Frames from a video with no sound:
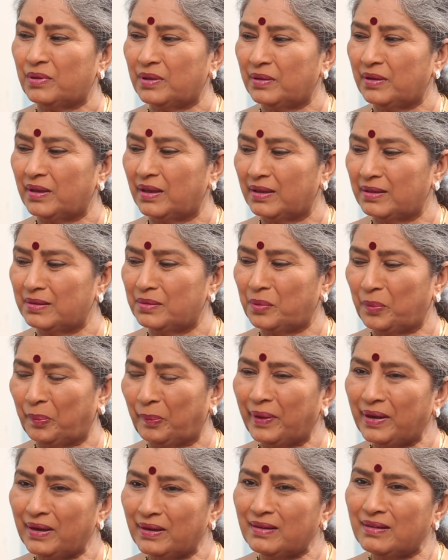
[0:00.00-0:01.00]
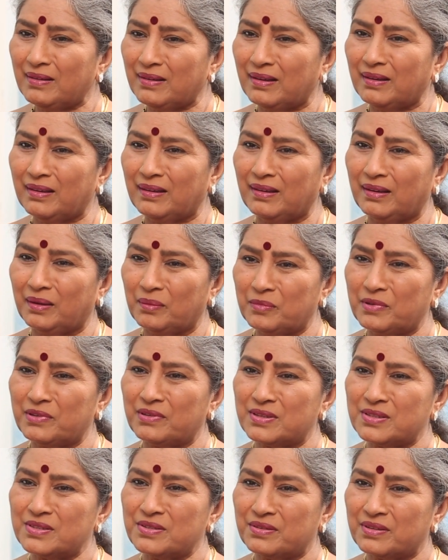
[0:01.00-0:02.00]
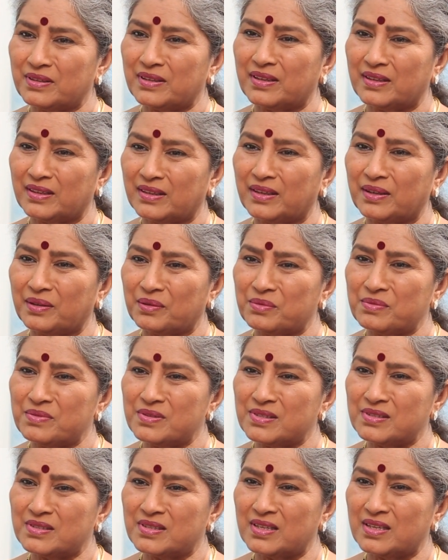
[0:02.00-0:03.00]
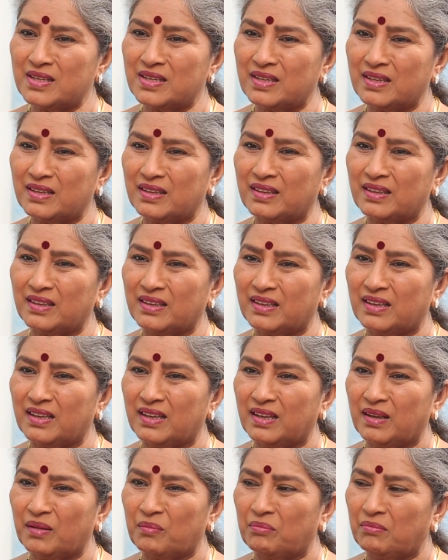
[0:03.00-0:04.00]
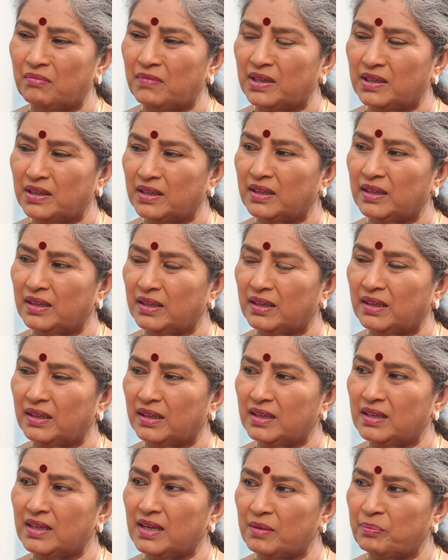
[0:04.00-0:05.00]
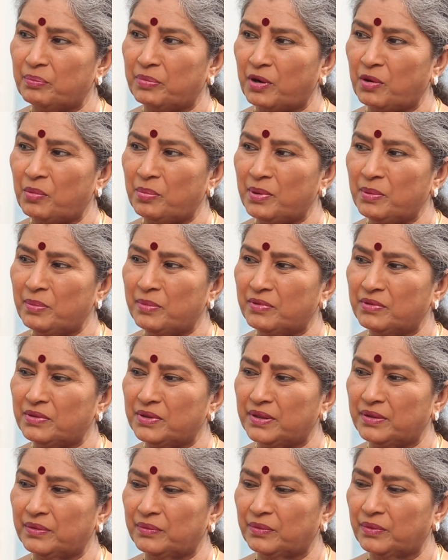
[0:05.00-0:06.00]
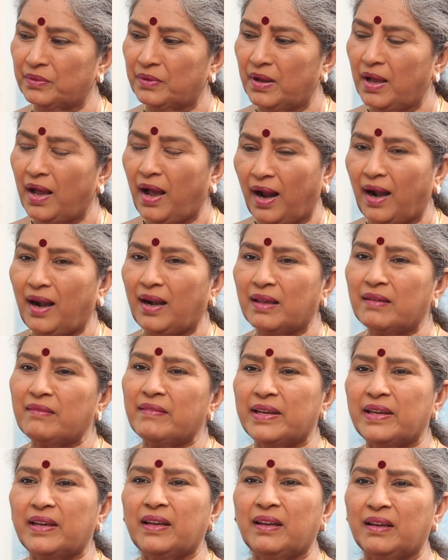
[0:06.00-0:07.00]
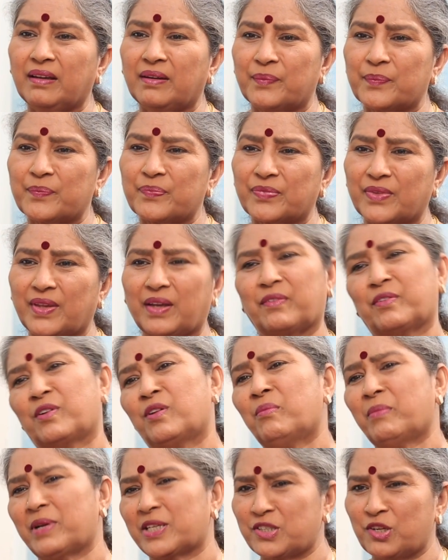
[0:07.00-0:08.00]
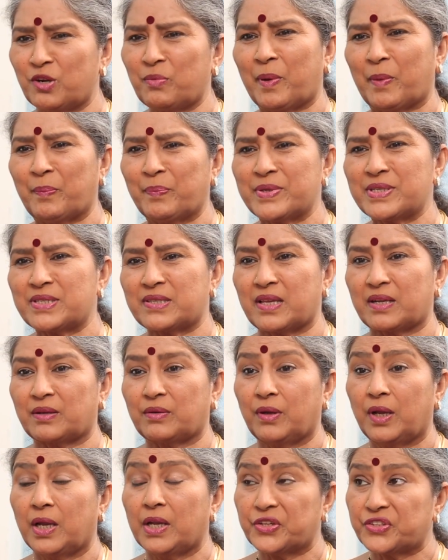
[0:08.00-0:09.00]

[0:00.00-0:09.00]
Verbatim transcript: ఒక ఐదు రూపాయల కంటే ఎమ్మెన్ కిషోర్ గారికి ఎక్కువ ఇస్తే మనకి ప్రాబ్లం అవుతాము అడగవయ్యా ఎవరినో మధ్యలో పంపిస్తారు